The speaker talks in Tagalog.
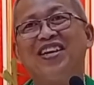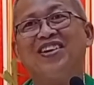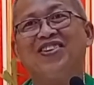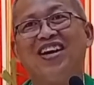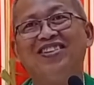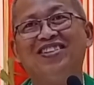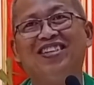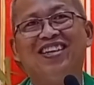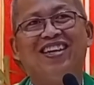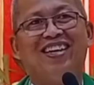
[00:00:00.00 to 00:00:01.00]
Marag ko ano?
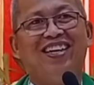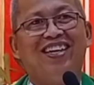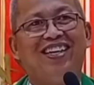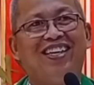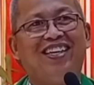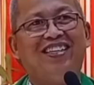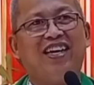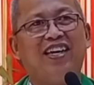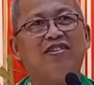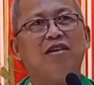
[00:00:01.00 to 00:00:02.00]

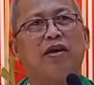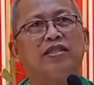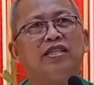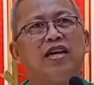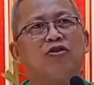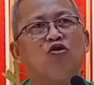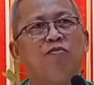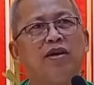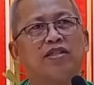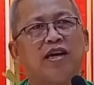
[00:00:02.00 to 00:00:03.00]
Sa inka magsikag
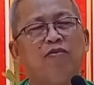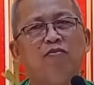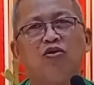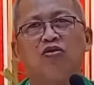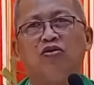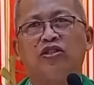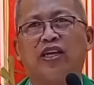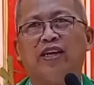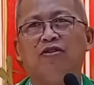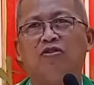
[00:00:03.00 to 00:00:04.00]
tuman months kabubuton
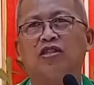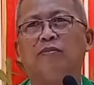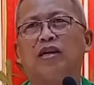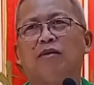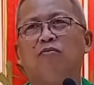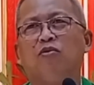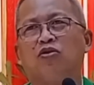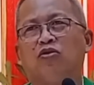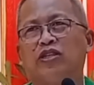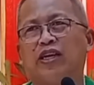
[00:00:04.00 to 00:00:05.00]
sa Ginoo. Sa may
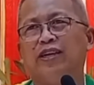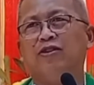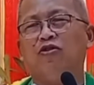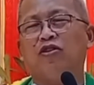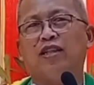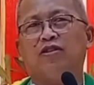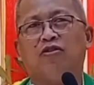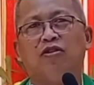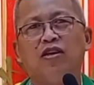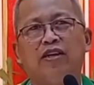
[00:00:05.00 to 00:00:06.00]
kabubuton sa Ginoo
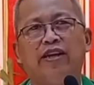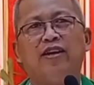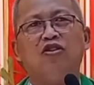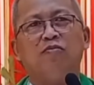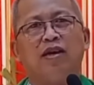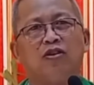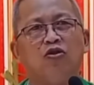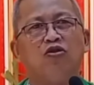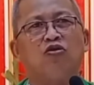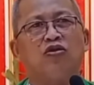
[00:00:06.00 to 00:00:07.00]
nato, niingon man
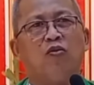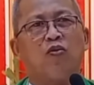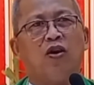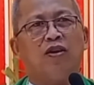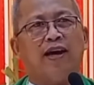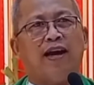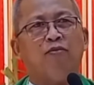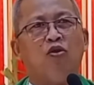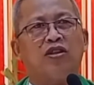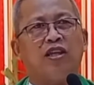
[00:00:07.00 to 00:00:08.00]
go to the world
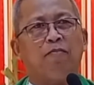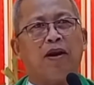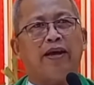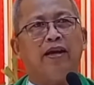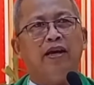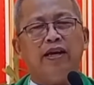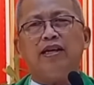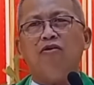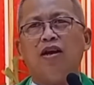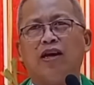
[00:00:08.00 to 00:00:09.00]
and multiply.
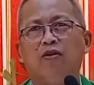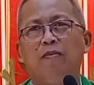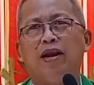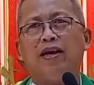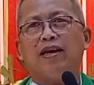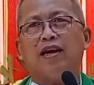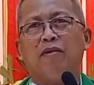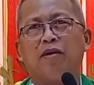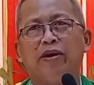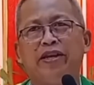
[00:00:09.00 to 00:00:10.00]
Ikaw lagi, wa man lagi
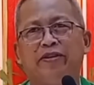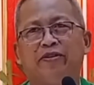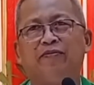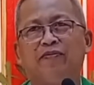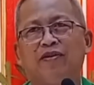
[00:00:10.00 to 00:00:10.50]
ka magbinyo.